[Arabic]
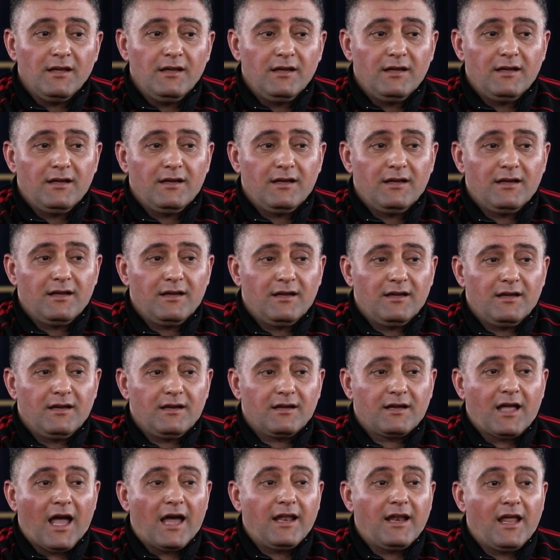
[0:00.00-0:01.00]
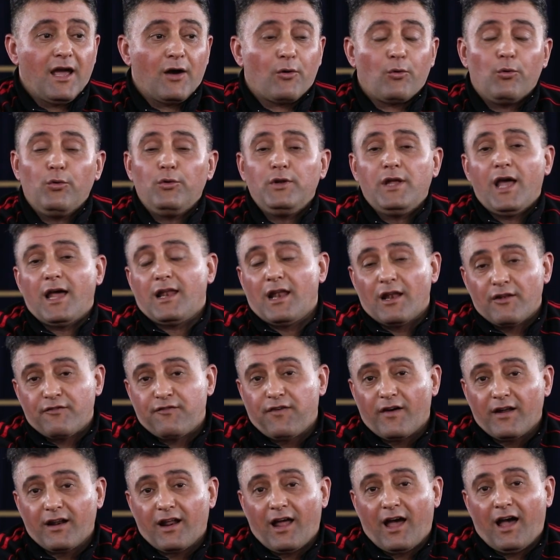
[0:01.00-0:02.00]
آه، كان يقول يا
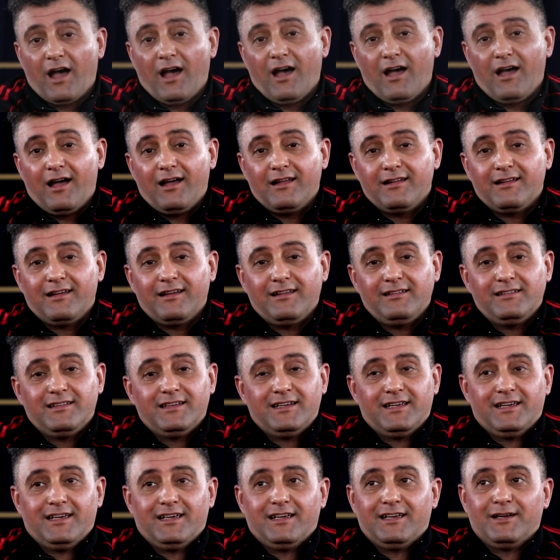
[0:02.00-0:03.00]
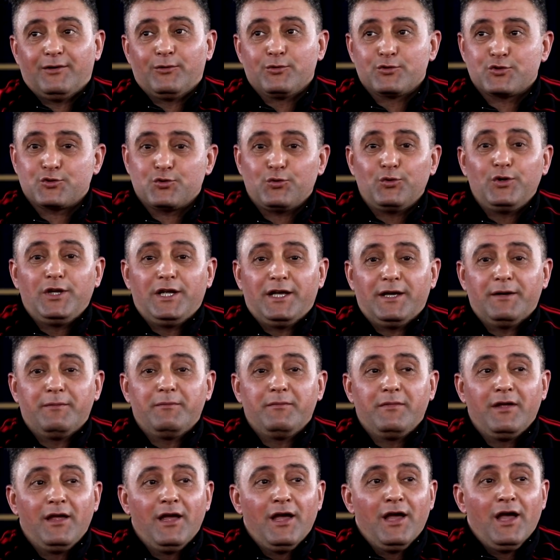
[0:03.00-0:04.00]
للفرحه
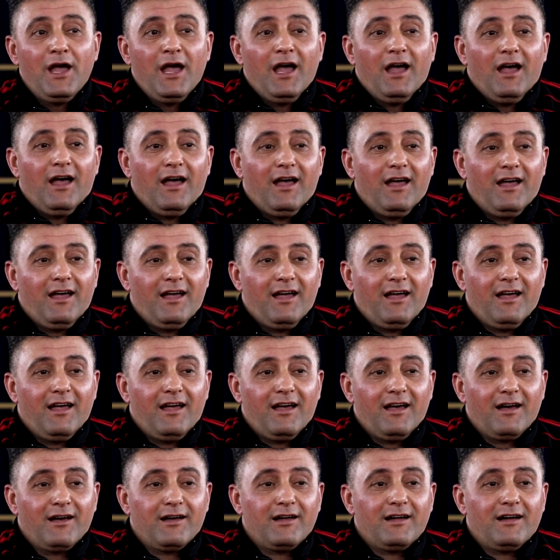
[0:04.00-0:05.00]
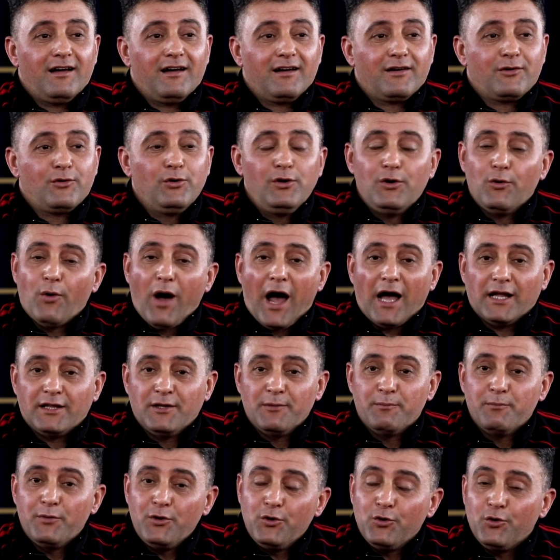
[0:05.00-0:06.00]
لوصولهم آه، كل
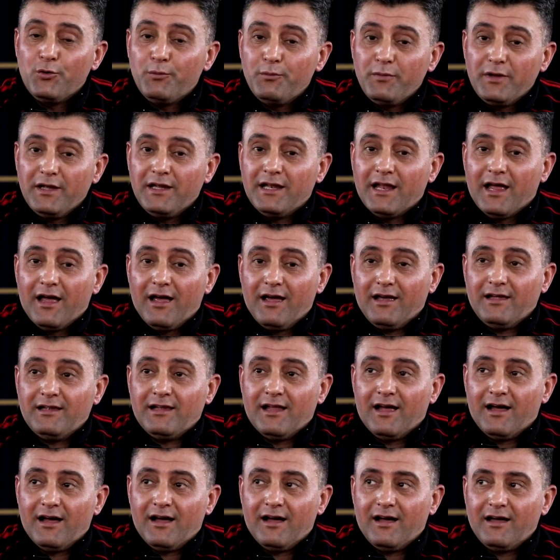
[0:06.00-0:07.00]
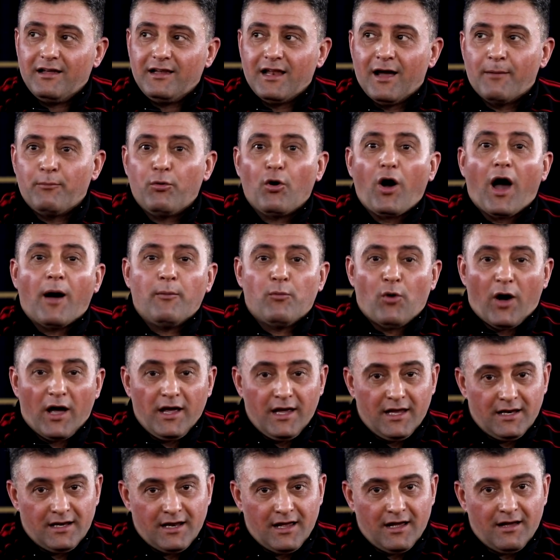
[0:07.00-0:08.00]
واحد منهم الى الى الى بقعه
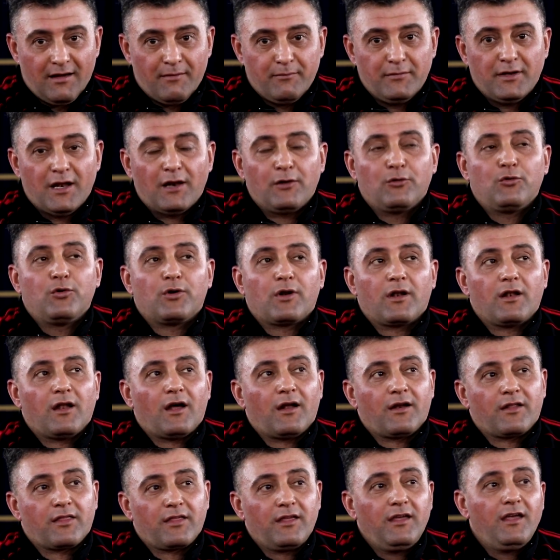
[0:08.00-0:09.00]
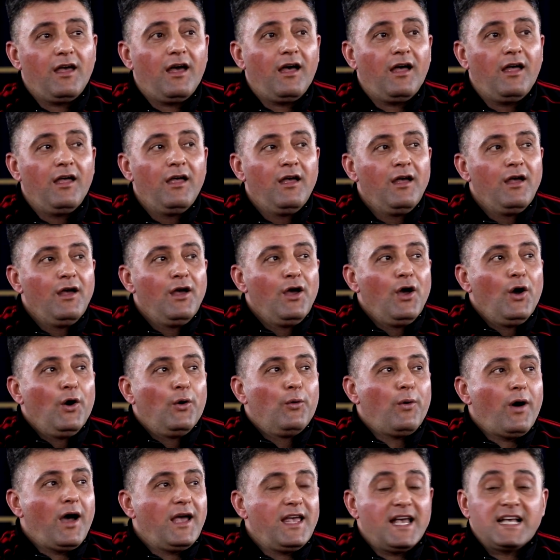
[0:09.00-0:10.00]
معينه من الكره الارضيه
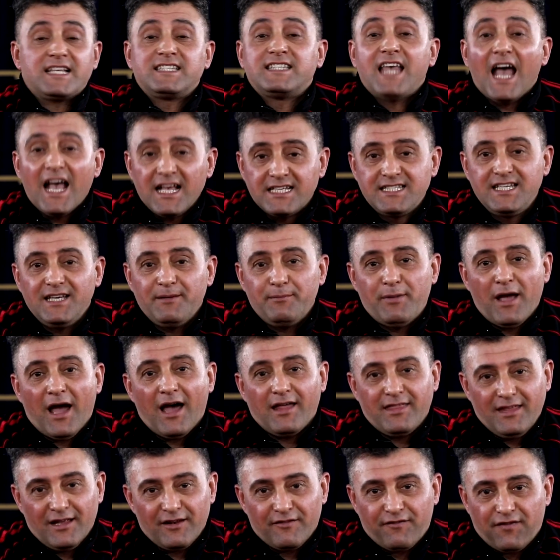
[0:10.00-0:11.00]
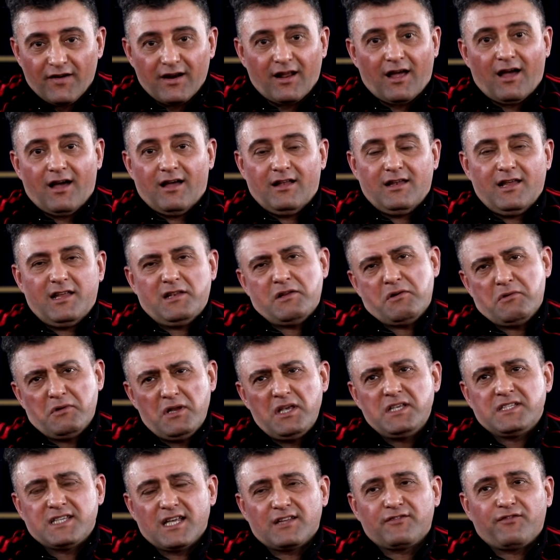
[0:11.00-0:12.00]
ويستهزئ بهذه الفرحه لانه
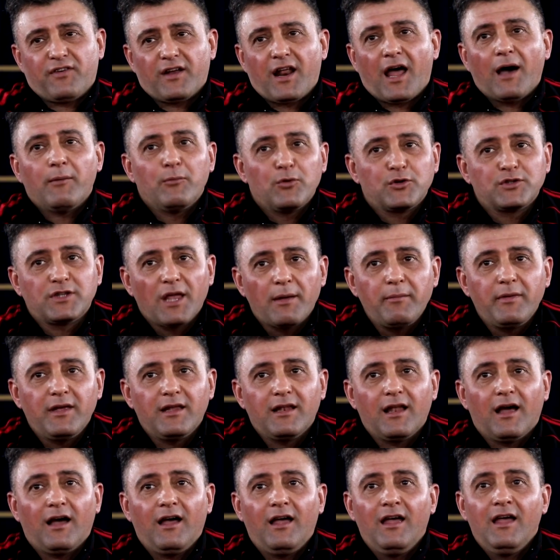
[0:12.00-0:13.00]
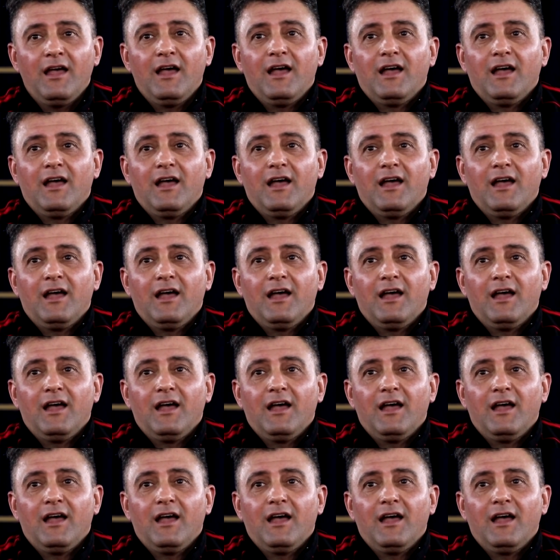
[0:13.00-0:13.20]
ليست فرحه مكتمله